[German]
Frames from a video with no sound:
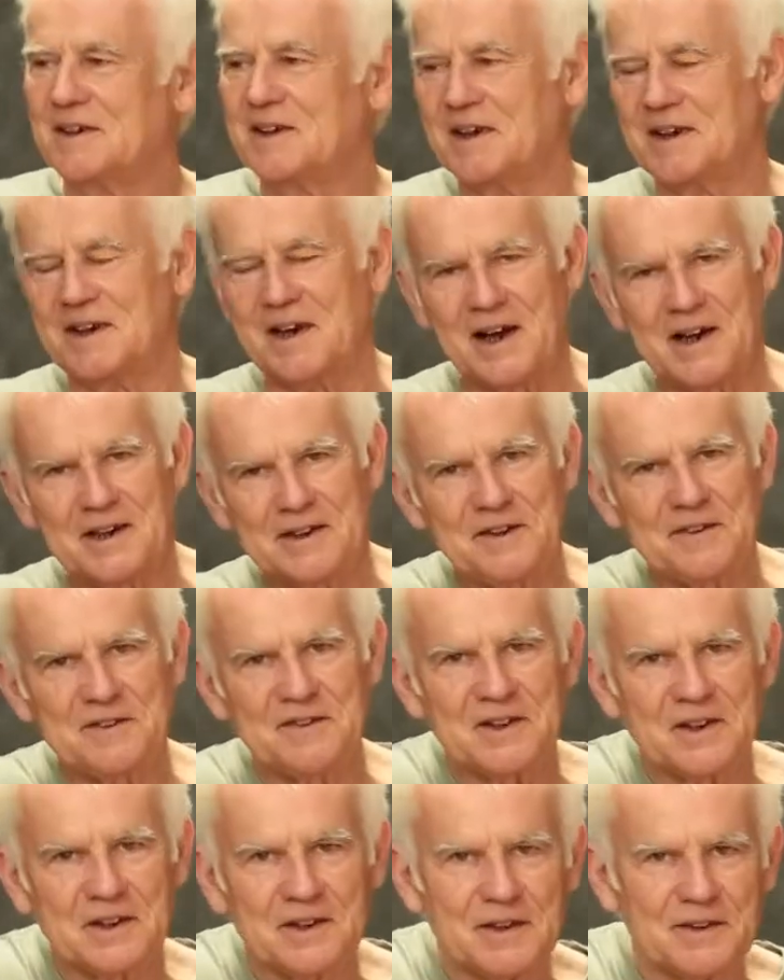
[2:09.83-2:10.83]
in all
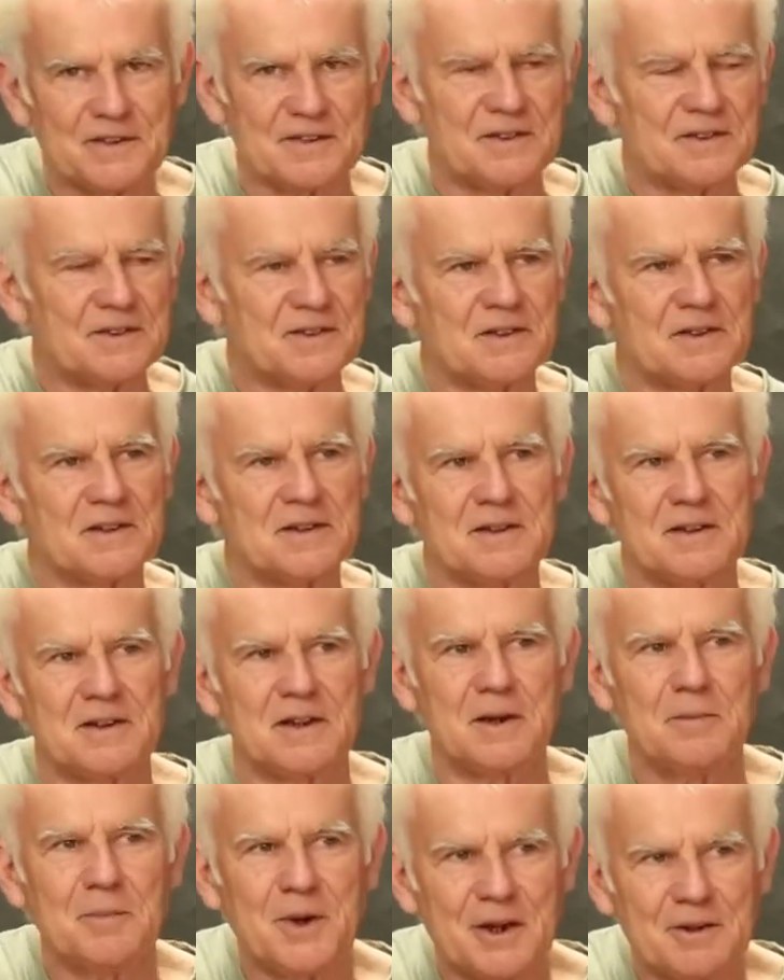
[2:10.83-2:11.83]
diesen Krisen,
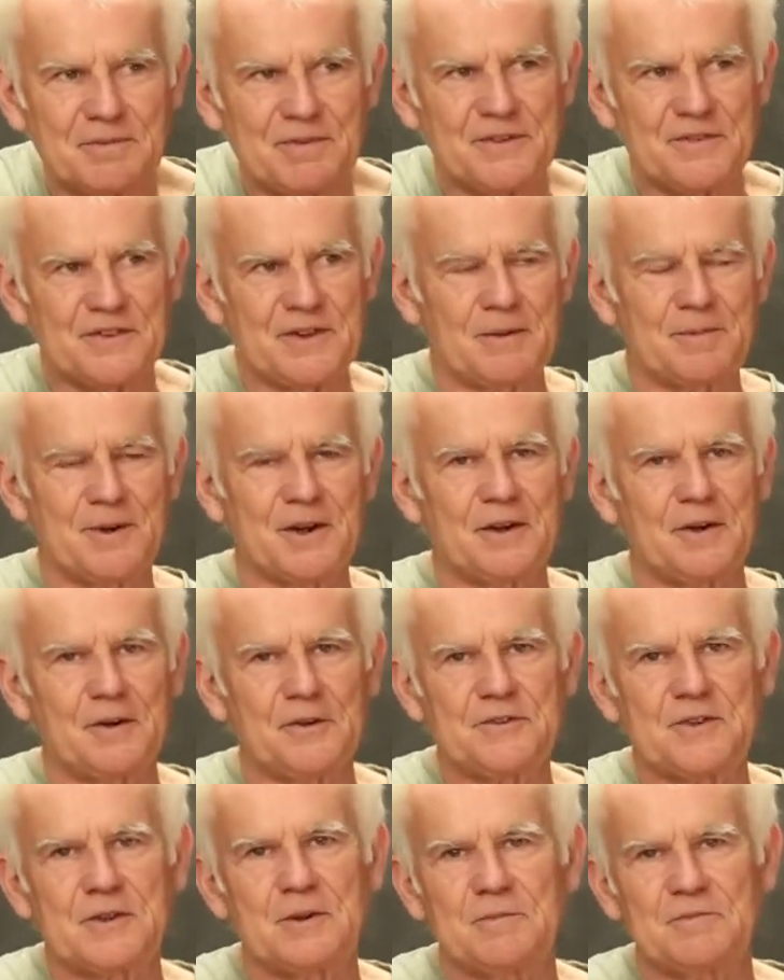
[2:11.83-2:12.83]
immer etwas dabei
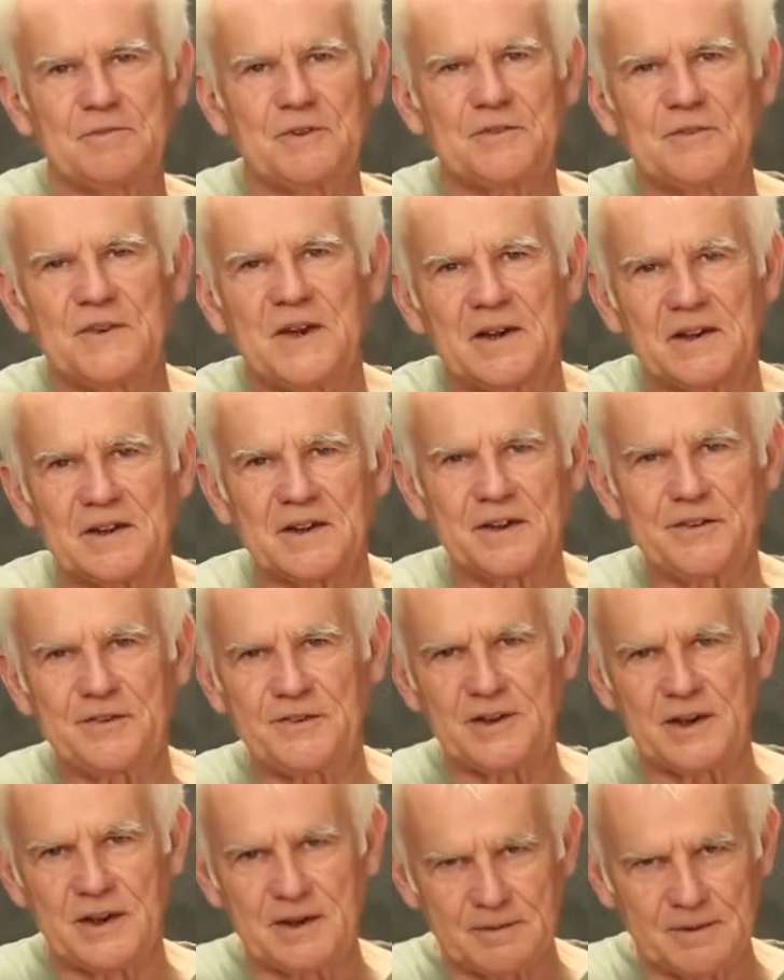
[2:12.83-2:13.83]
rauskommt, was wie ein
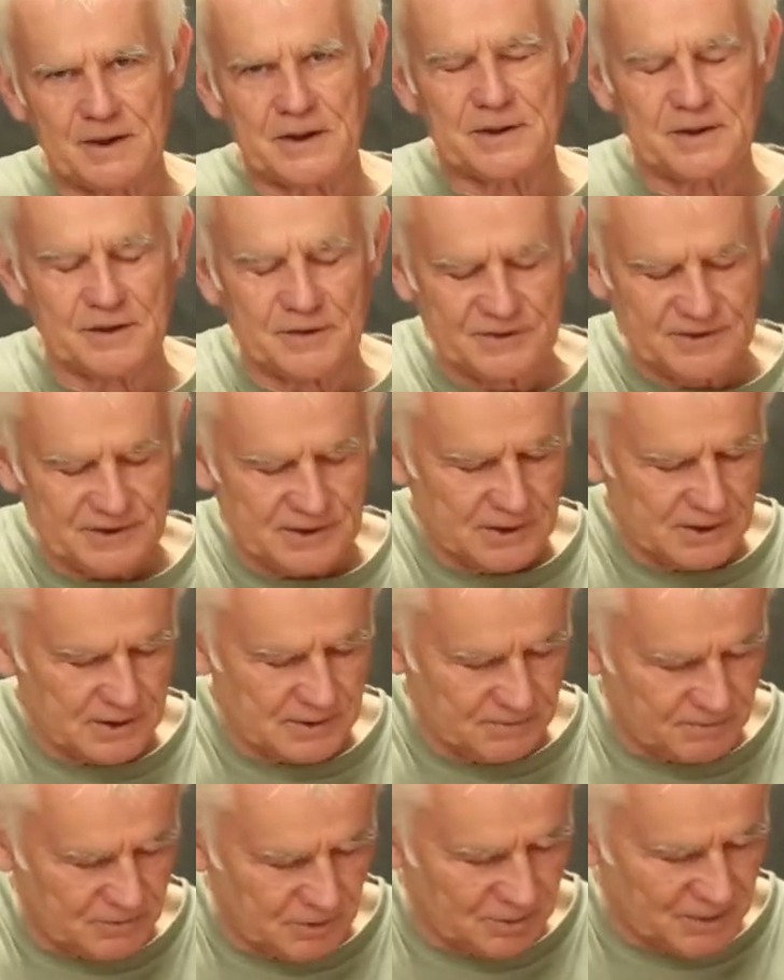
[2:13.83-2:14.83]
Riss in der Wand ist,
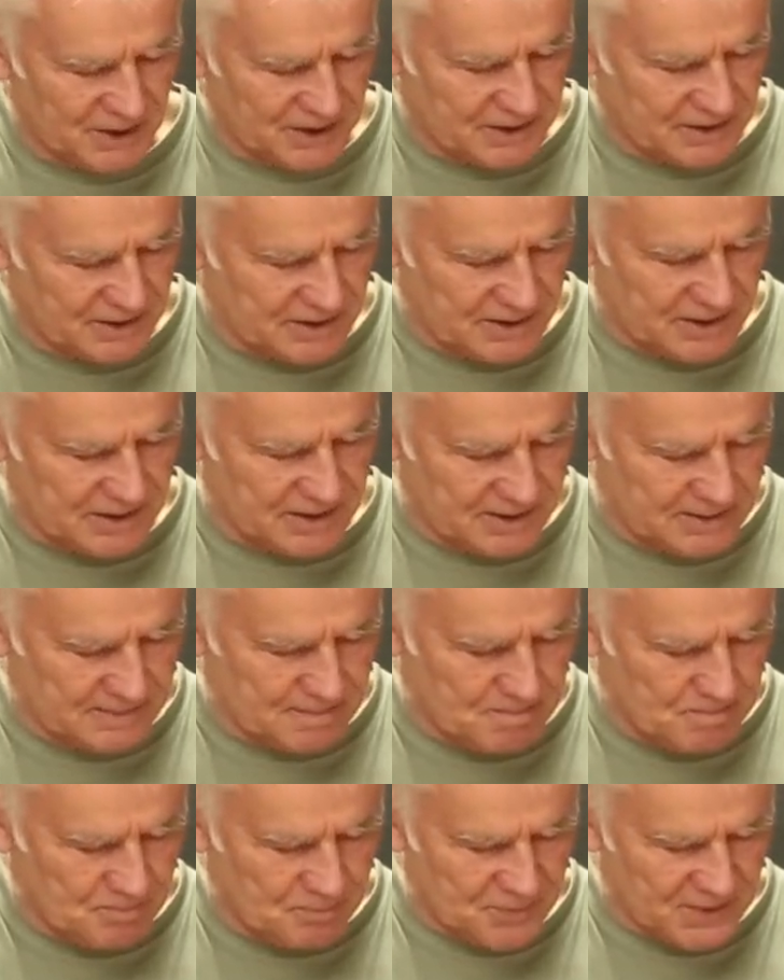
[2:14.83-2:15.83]
wo man
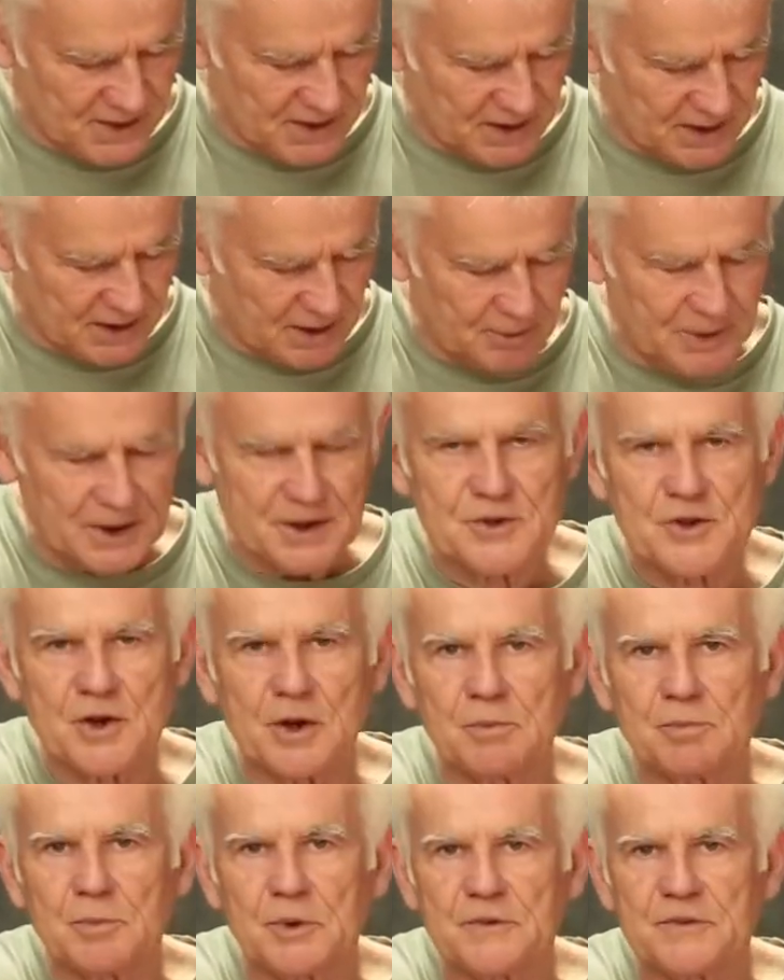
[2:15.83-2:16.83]
ähm, genauer
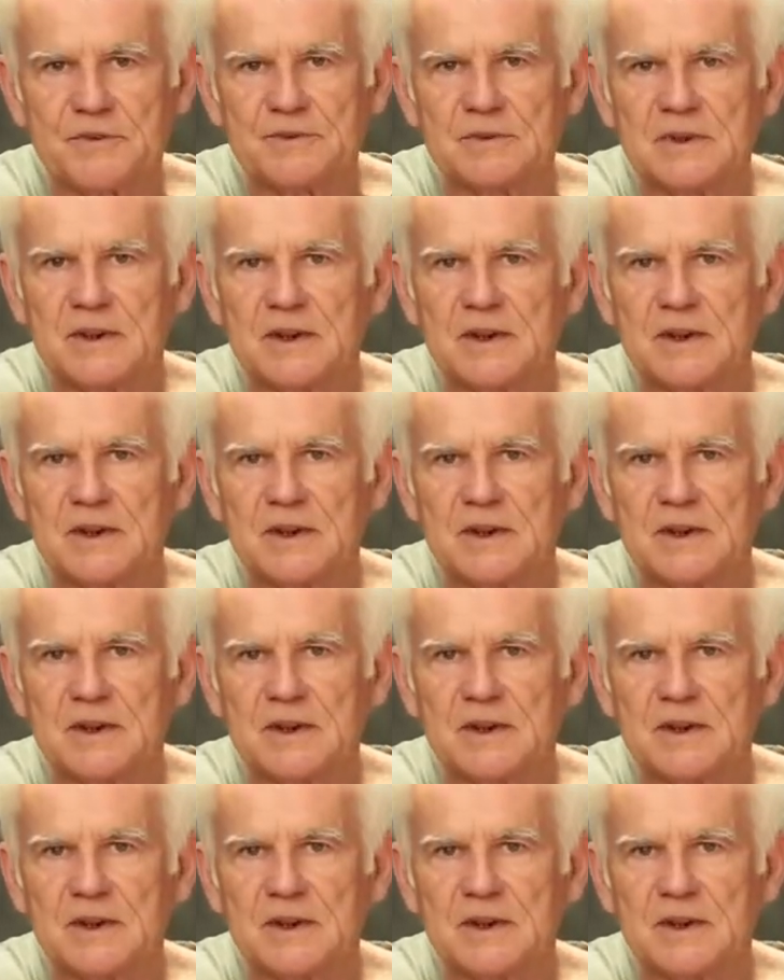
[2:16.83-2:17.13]
hinschauen muss,